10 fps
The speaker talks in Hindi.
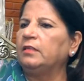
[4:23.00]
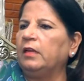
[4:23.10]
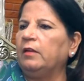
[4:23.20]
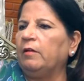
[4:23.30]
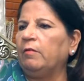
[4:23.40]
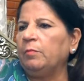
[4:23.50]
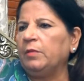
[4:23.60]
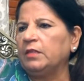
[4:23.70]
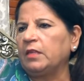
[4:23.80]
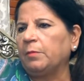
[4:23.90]
इसके अलावा
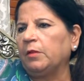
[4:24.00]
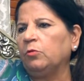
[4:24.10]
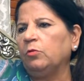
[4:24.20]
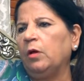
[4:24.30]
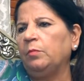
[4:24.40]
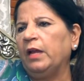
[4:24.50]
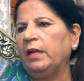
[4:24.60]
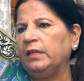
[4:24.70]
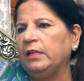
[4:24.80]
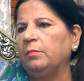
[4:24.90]
मेयर साहब के थ्रू हमने
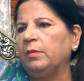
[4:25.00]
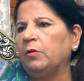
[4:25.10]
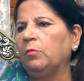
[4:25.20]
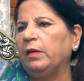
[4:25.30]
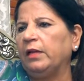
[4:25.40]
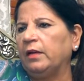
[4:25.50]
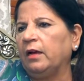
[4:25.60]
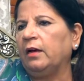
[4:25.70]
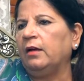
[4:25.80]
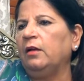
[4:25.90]
एन को भी
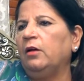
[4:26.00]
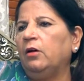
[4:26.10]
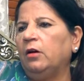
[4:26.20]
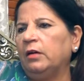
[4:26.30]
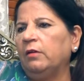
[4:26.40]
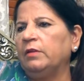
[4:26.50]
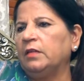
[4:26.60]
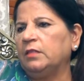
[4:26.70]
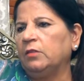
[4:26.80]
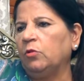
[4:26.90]
लिखा और
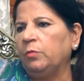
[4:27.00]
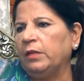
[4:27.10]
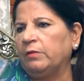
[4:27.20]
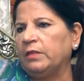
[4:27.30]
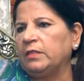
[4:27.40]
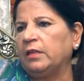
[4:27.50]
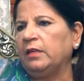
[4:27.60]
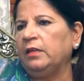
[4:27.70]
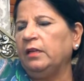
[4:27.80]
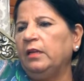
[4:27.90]
गवर्नर सिंह को भी रिक्वेस्ट की
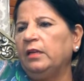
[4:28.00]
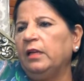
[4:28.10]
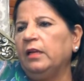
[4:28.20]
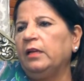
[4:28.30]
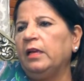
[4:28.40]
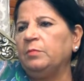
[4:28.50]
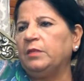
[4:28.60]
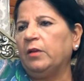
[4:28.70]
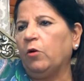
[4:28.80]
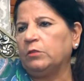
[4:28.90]
कि के एम
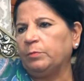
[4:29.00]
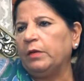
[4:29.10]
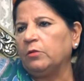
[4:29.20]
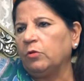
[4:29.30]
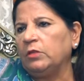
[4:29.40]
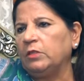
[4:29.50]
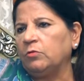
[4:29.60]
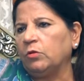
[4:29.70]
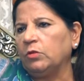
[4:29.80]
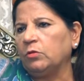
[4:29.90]
के हॉस्पिटल्स को इन
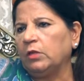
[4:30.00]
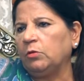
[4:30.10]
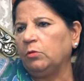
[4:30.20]
चीज़ों की ज़रूरत